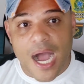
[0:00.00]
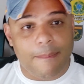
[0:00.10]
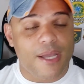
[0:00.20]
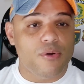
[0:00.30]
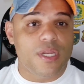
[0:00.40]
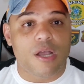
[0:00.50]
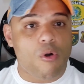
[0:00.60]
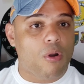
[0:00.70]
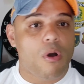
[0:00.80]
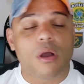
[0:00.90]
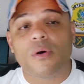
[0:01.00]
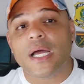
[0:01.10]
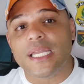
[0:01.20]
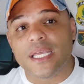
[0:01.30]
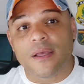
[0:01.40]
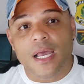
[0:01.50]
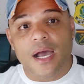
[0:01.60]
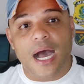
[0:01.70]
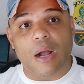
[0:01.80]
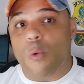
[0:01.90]
A maioria colocam ali
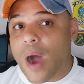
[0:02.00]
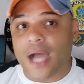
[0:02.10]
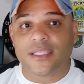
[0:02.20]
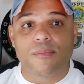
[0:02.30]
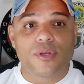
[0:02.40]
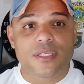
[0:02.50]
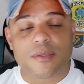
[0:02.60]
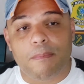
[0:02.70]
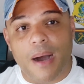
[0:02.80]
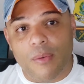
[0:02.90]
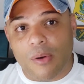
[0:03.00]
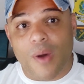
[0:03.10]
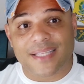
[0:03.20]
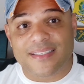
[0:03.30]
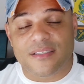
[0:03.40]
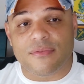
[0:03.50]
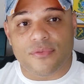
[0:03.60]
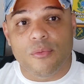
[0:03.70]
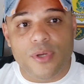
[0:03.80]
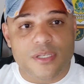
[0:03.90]
a guarda municipal, a guarda
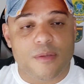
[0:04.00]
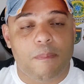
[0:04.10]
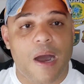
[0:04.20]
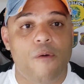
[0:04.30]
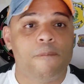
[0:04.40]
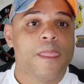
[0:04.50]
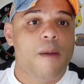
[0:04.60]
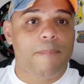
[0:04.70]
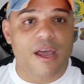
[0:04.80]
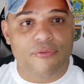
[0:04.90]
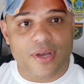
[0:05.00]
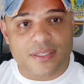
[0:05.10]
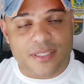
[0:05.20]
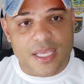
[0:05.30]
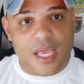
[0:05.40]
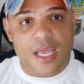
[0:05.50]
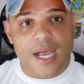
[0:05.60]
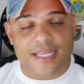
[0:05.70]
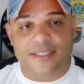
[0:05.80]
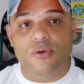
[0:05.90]
civil municipal para fazer
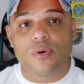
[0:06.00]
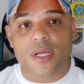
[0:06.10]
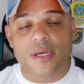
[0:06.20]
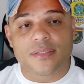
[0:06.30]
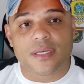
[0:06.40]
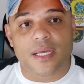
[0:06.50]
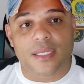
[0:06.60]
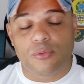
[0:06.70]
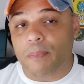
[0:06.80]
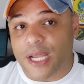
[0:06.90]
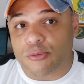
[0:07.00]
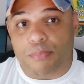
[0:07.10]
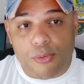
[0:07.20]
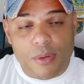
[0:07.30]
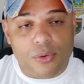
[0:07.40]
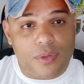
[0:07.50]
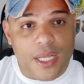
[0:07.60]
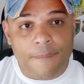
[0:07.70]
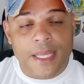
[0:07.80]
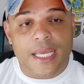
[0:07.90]
a segurança do prédio público,
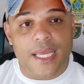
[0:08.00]
né,